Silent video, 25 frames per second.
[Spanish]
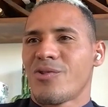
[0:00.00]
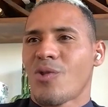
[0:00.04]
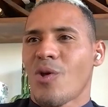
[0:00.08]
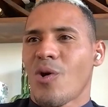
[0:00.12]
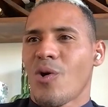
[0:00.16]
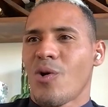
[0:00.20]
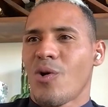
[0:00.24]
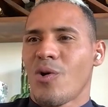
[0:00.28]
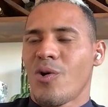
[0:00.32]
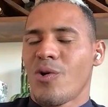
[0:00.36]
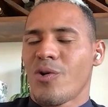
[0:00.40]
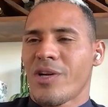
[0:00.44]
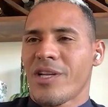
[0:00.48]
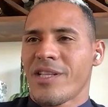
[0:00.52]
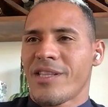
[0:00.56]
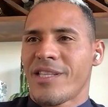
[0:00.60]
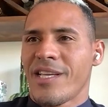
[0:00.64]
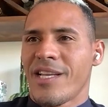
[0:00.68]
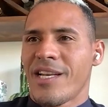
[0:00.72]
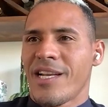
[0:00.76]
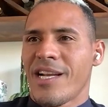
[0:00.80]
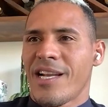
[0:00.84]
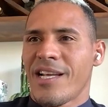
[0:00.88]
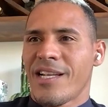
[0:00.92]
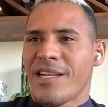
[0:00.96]
todo lo que
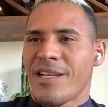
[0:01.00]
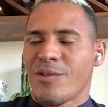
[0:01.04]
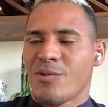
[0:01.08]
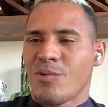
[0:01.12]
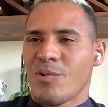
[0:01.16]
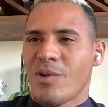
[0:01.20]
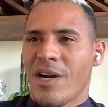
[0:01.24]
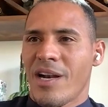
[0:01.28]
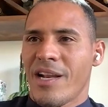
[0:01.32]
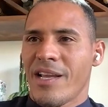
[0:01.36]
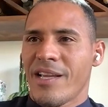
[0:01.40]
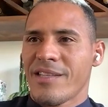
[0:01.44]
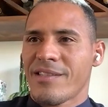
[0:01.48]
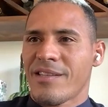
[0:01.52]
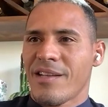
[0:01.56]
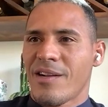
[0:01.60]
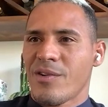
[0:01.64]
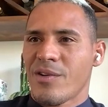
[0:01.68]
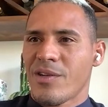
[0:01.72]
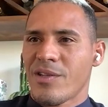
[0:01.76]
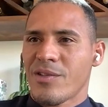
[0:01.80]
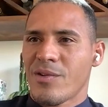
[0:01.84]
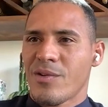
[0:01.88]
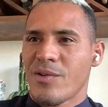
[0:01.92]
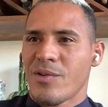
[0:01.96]
tiene la naturaleza,
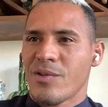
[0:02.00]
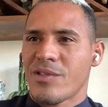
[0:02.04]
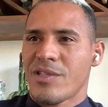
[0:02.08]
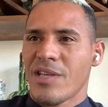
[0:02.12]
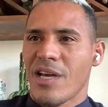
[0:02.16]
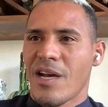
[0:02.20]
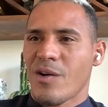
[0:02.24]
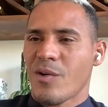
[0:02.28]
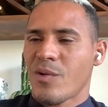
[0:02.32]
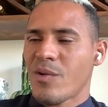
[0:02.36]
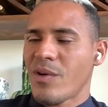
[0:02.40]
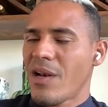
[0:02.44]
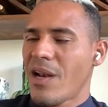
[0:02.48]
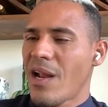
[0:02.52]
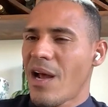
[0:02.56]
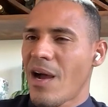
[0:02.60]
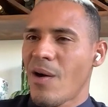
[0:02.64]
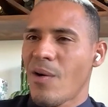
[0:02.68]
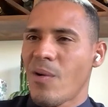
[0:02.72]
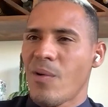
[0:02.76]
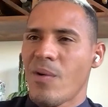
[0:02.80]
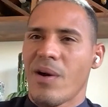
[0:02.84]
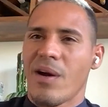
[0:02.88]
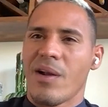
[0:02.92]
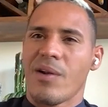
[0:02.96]
lo que son los charcos, el
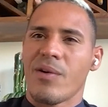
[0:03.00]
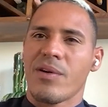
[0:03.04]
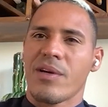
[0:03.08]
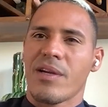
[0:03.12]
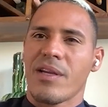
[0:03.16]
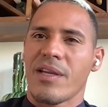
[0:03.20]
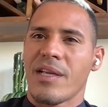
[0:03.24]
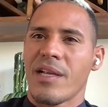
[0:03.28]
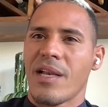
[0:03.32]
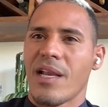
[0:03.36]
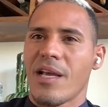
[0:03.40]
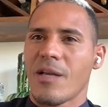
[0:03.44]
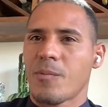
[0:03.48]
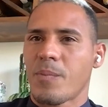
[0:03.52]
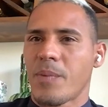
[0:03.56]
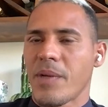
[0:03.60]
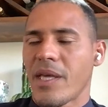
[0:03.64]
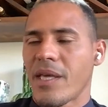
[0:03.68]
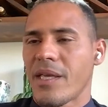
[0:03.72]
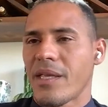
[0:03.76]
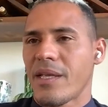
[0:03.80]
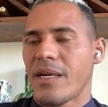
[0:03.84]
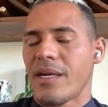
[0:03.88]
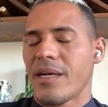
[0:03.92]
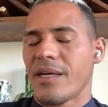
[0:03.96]
agua, lo que las
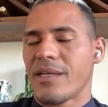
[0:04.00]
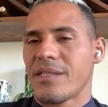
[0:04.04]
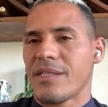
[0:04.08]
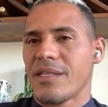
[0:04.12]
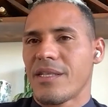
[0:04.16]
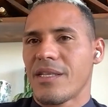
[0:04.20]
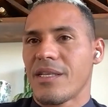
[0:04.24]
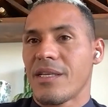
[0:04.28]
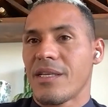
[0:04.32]
piedras